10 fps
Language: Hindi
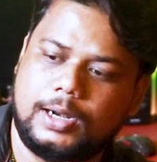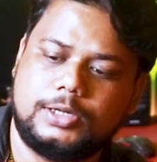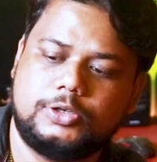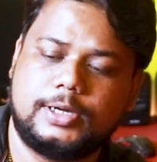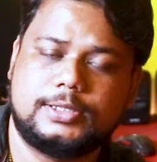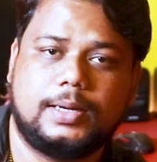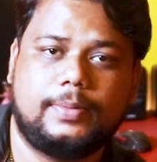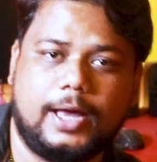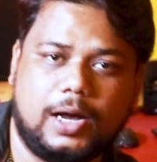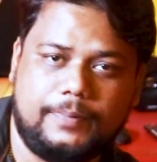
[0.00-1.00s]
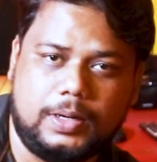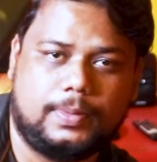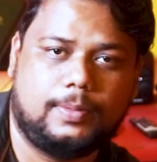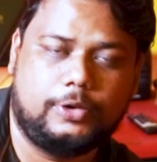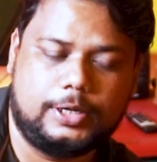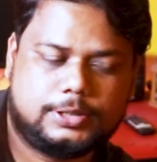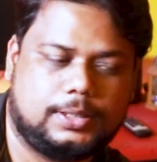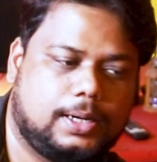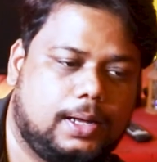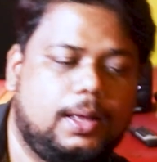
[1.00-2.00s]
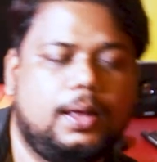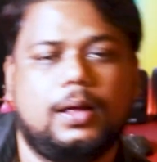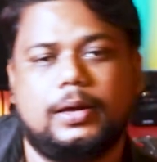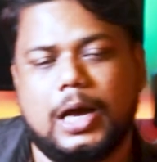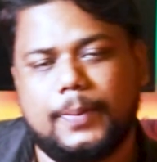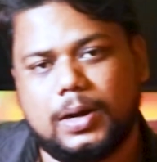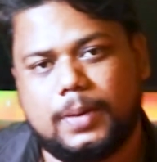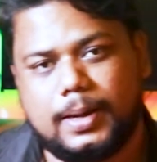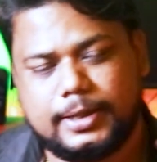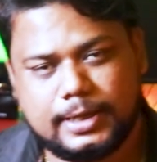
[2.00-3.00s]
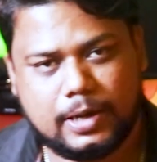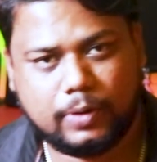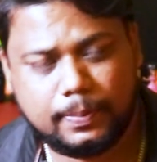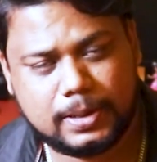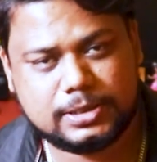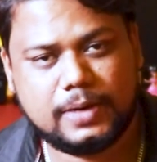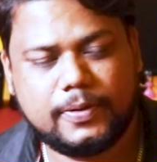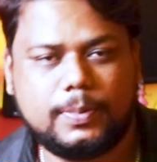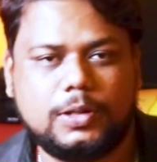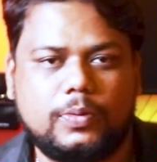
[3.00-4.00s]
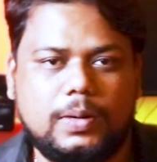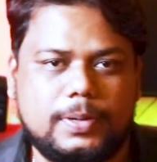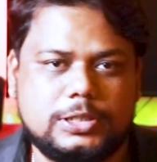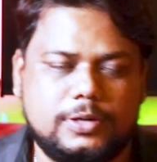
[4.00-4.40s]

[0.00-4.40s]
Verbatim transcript: कलर जो है सेम रहेगा बीएमडब्ल्यू एडिशन का यहां पे अगर बात की जाए वन प्लस इलेवन में तो वन प्लस